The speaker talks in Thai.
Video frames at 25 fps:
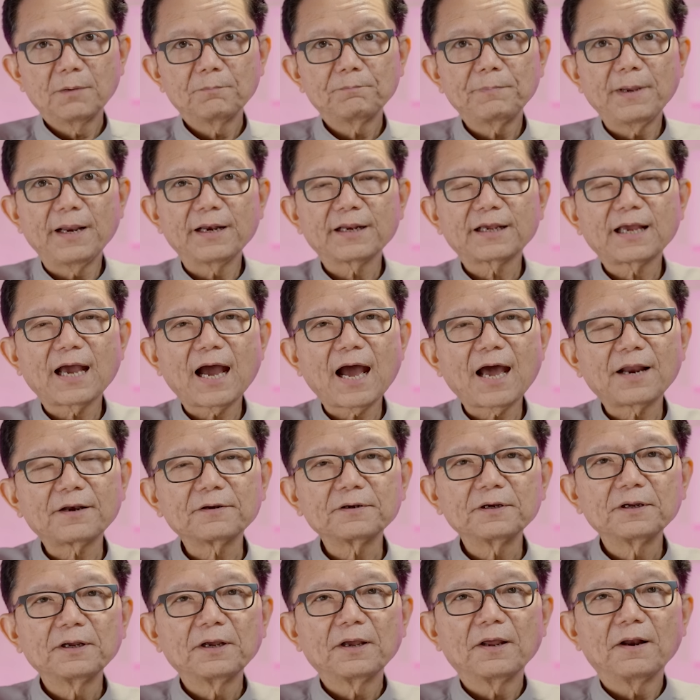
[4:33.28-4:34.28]
เป็นการ
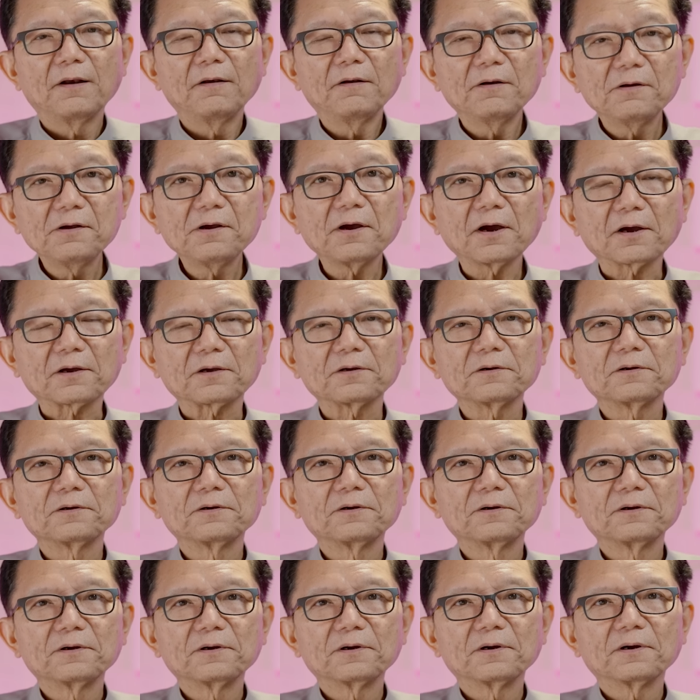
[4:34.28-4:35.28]
เลือก
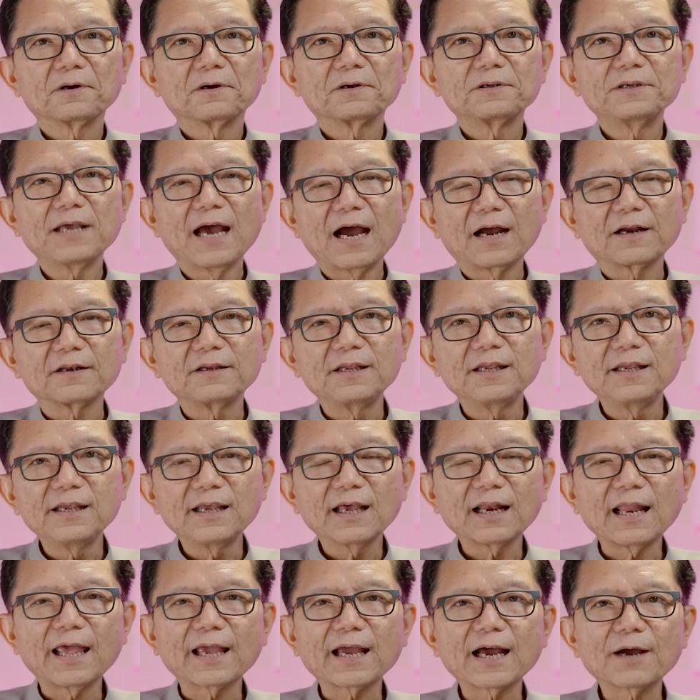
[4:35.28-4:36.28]
อย่างที่
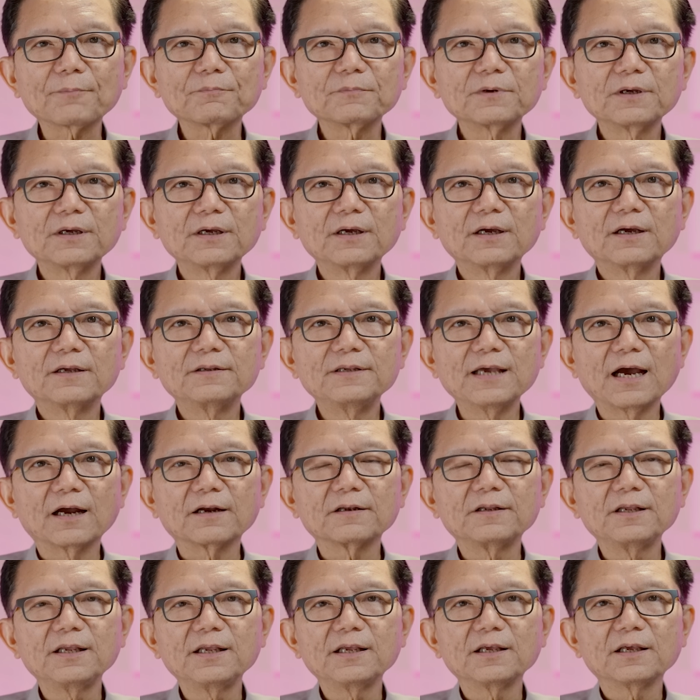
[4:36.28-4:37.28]
อะไรครับ อย่าง
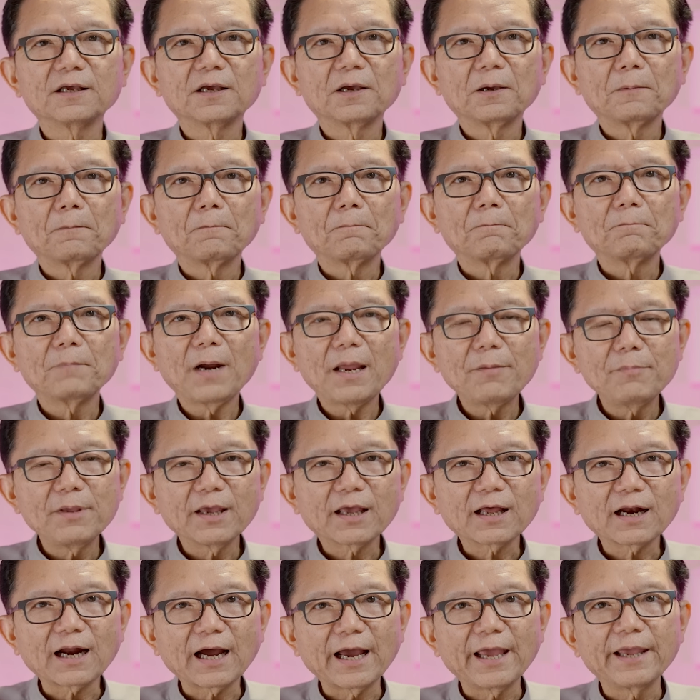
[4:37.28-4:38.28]
ที่ไม่มี
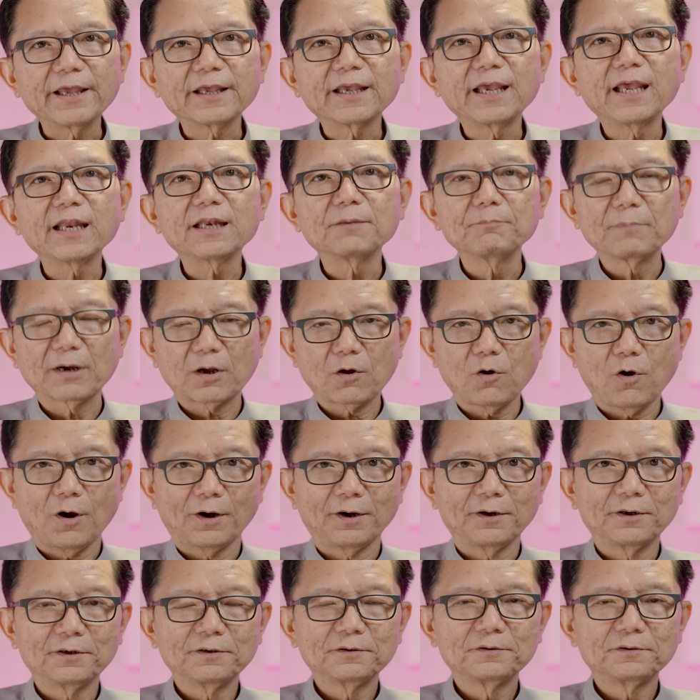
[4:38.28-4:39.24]
ใครคิดมาก่อน